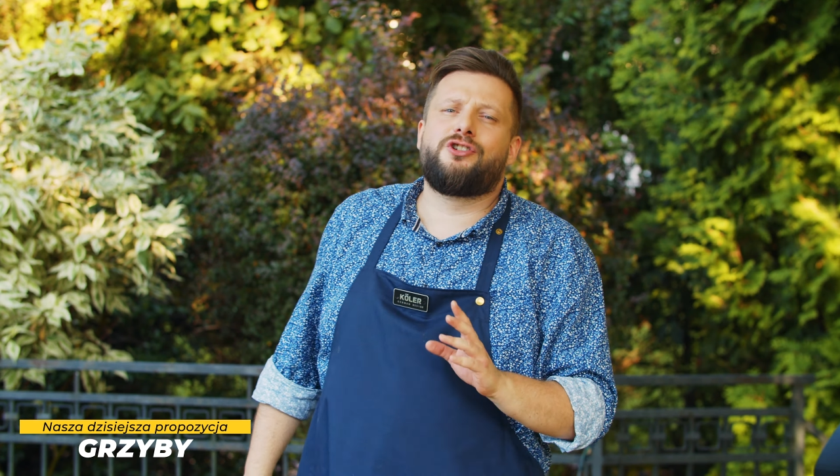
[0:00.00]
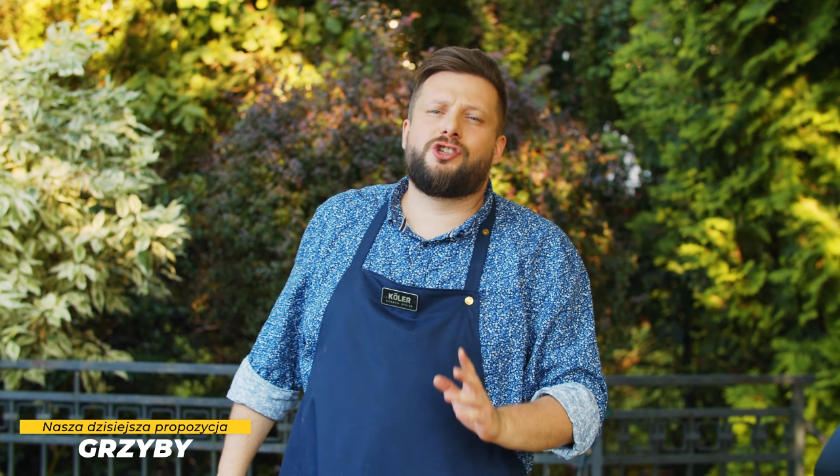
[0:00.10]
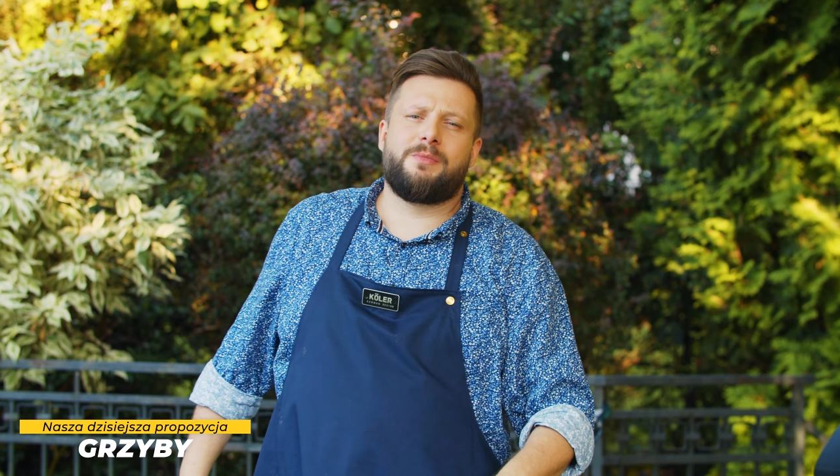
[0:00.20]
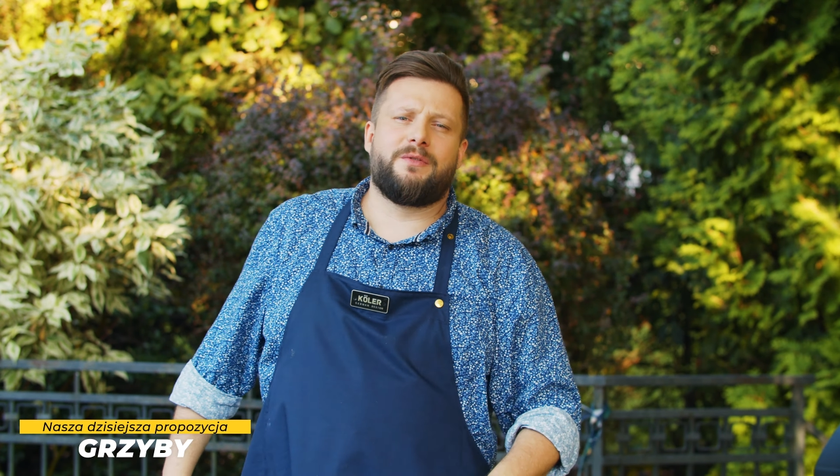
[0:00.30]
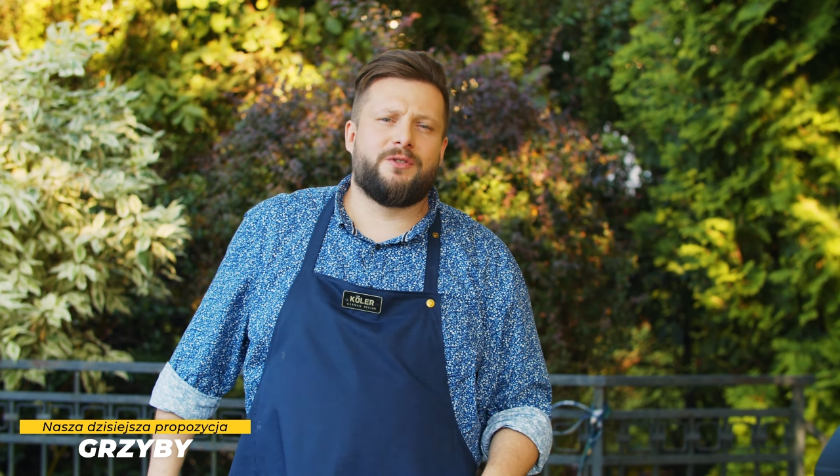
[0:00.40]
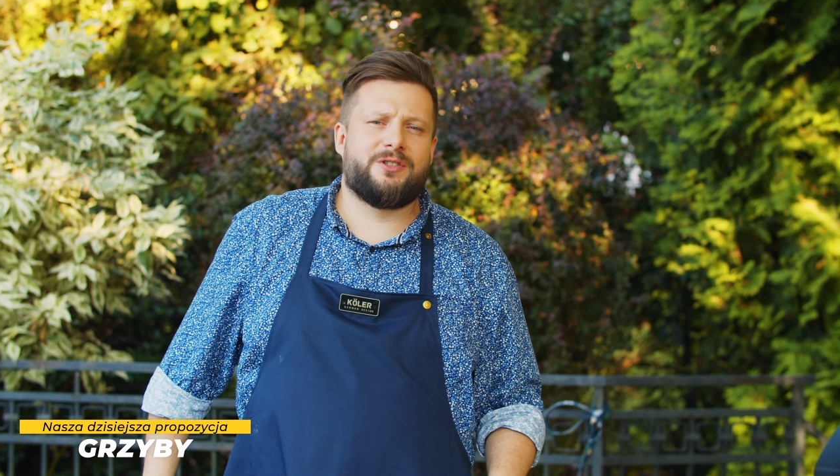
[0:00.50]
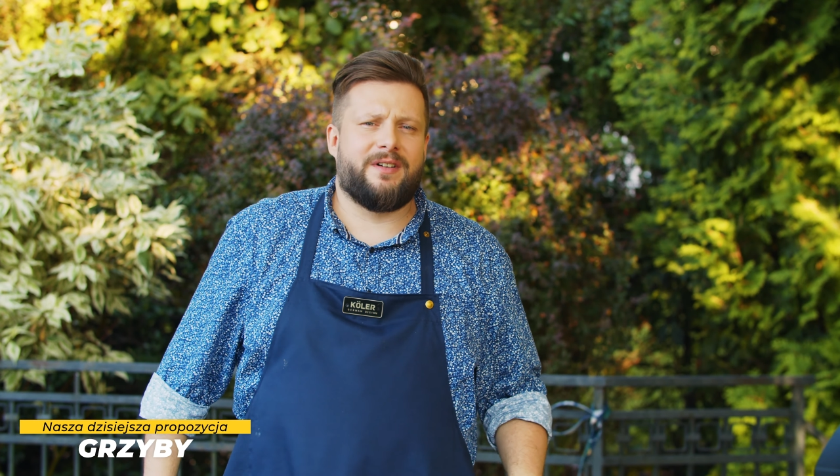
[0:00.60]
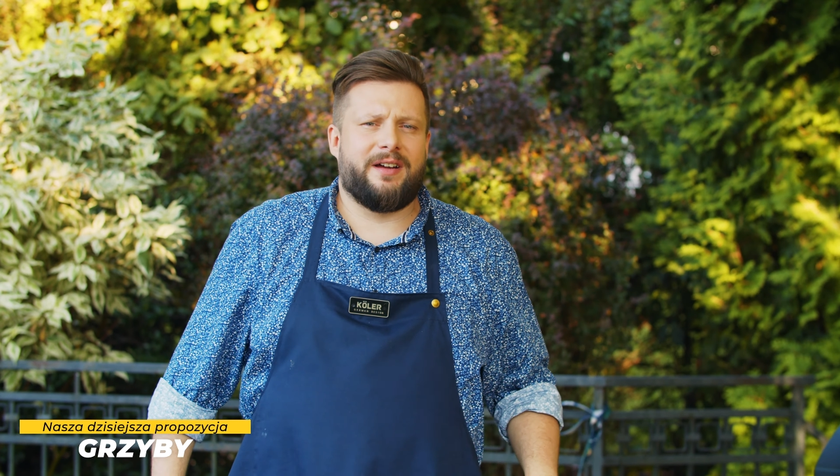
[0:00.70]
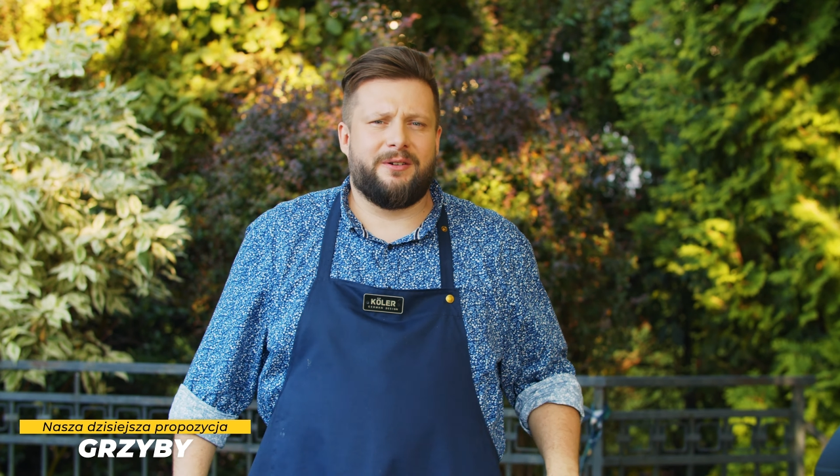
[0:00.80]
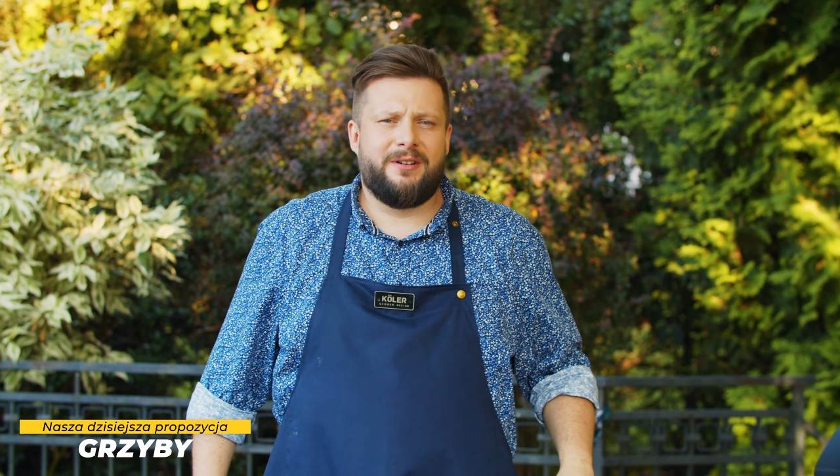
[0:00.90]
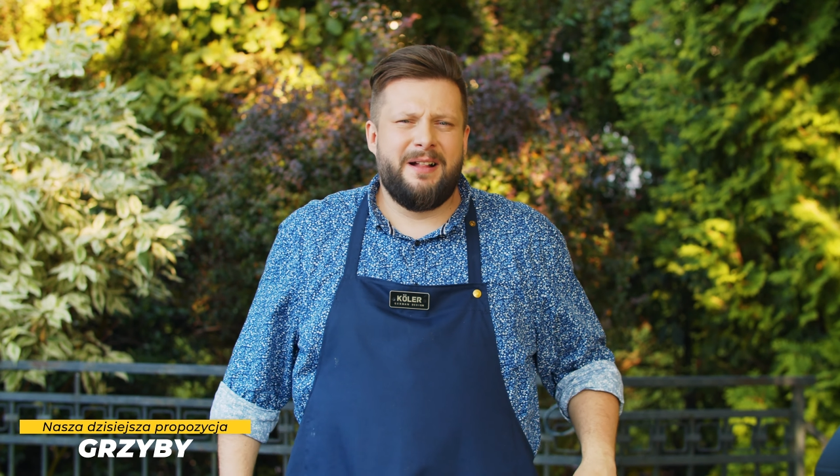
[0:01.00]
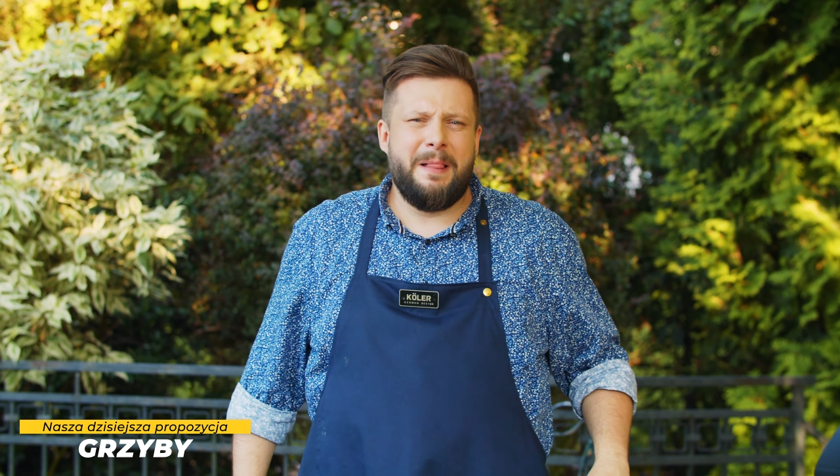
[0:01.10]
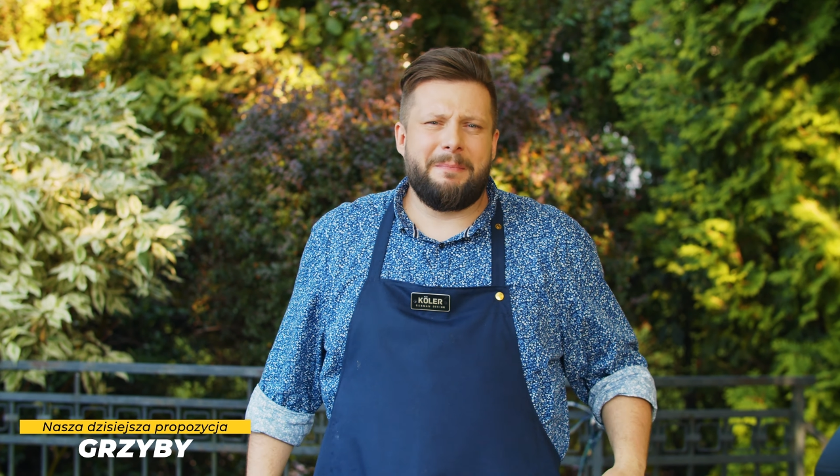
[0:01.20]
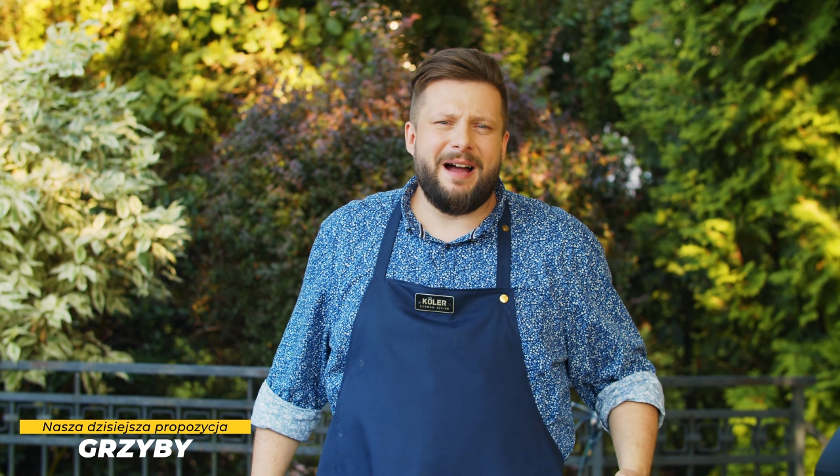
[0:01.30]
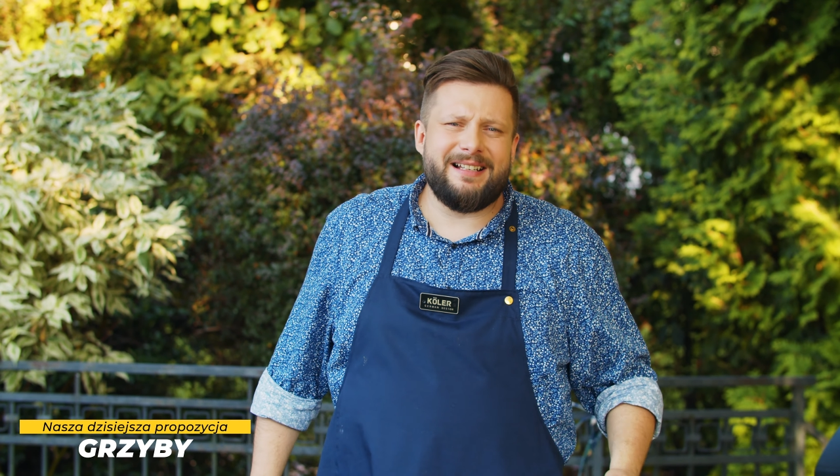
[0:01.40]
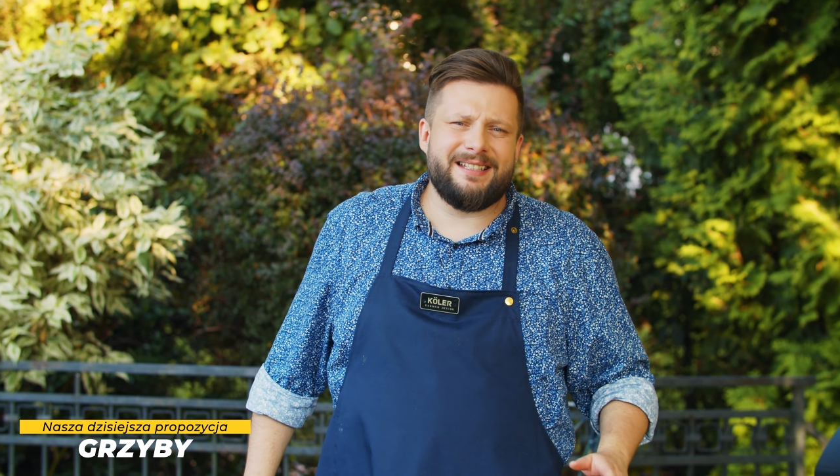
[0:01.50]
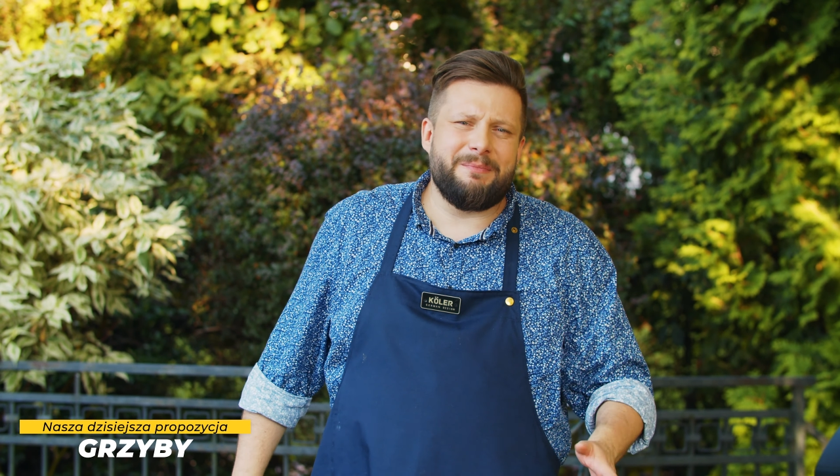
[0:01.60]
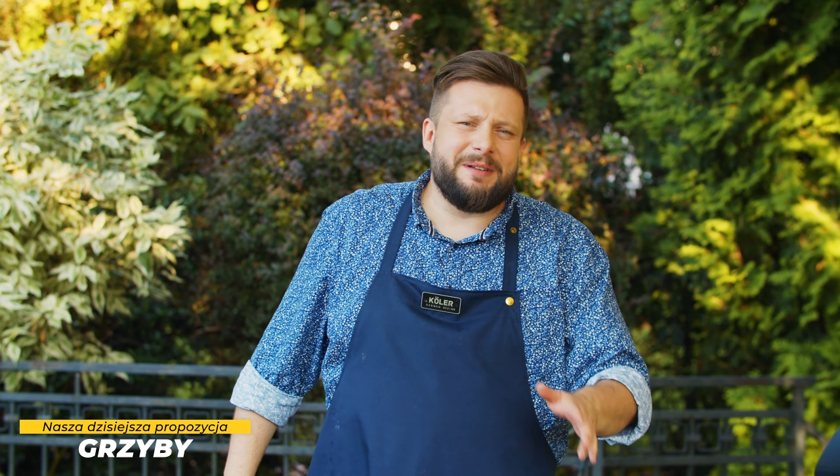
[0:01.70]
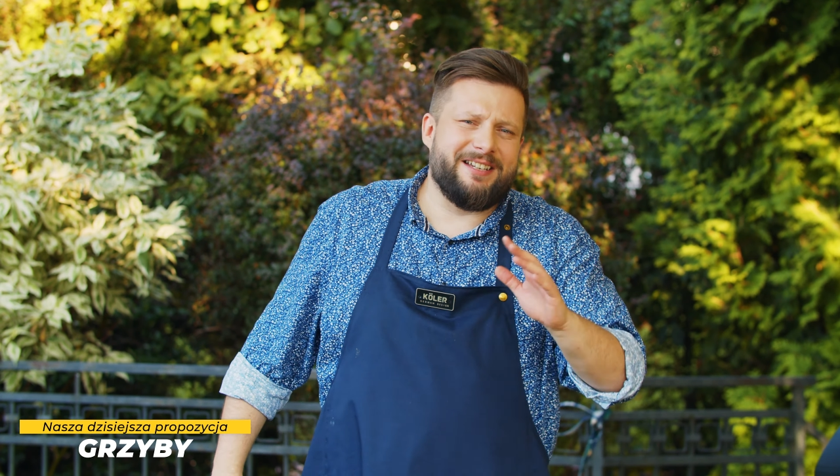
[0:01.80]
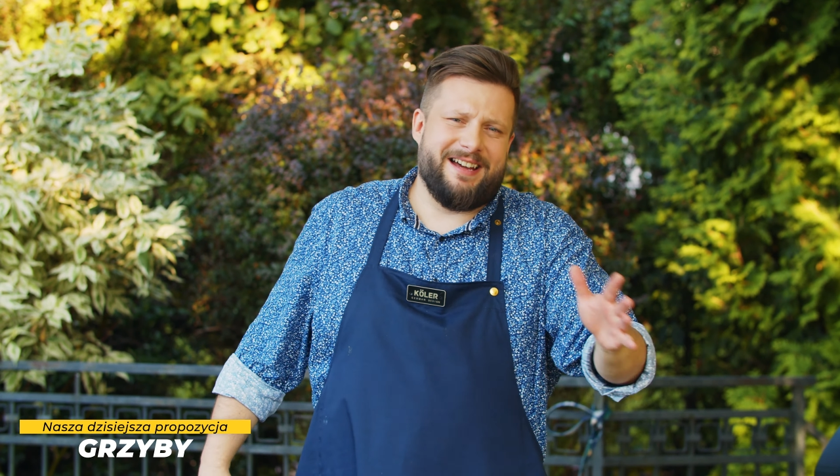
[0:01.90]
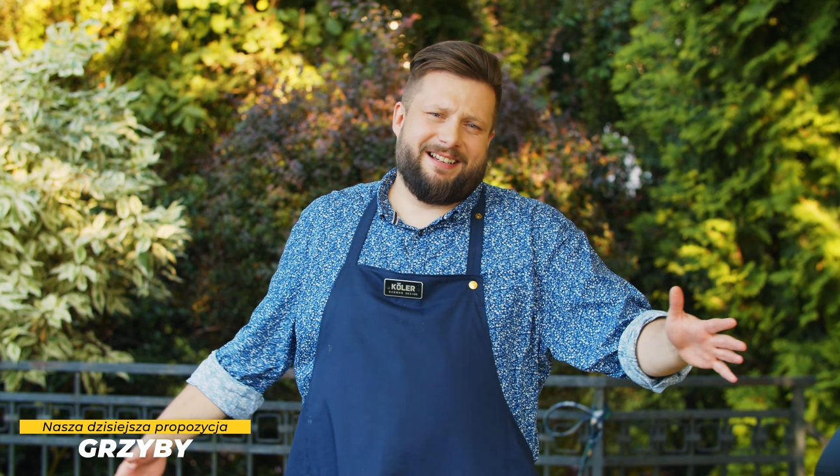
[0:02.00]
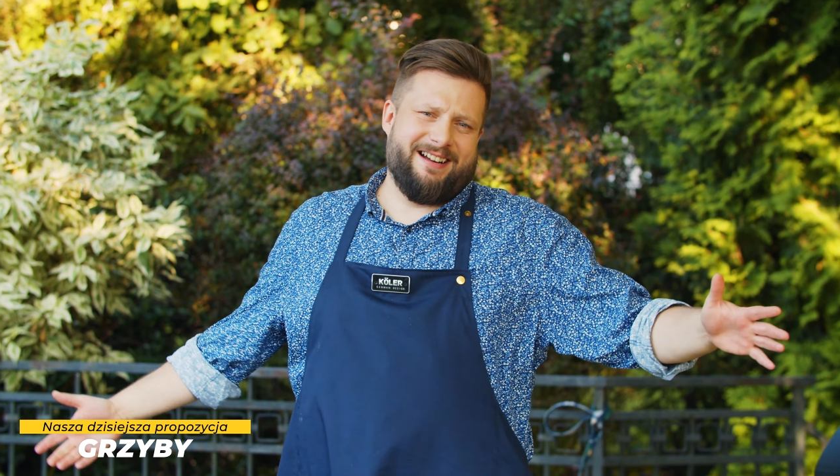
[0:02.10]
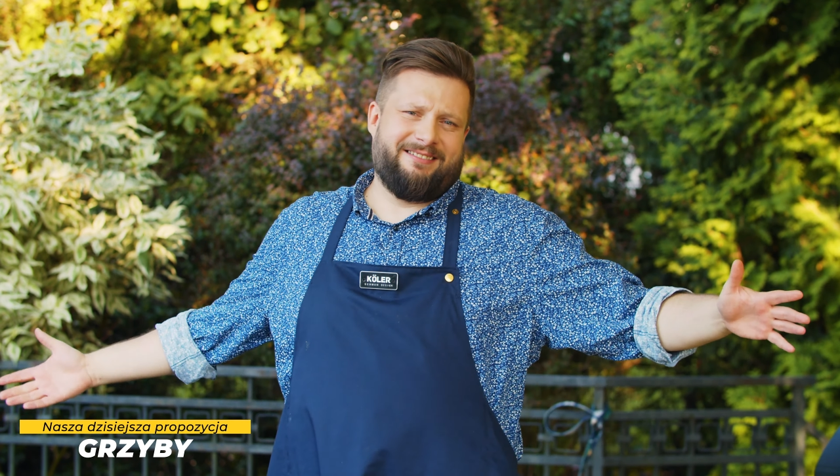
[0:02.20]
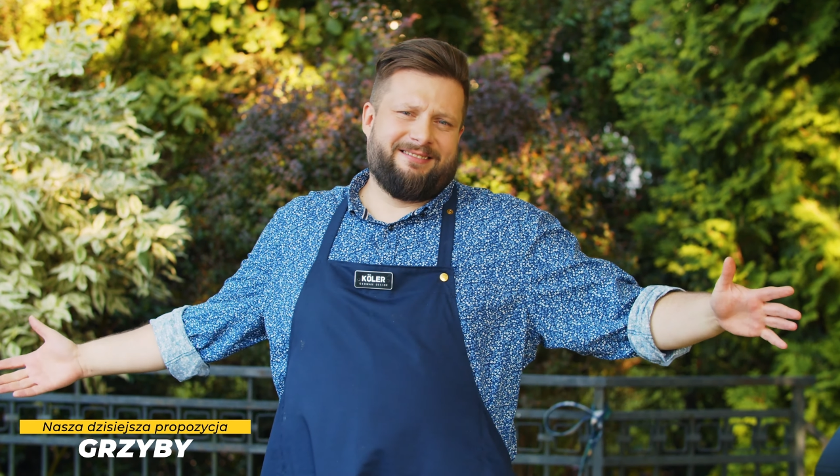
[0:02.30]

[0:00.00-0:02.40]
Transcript: grzybów używają. Max to pieczarka.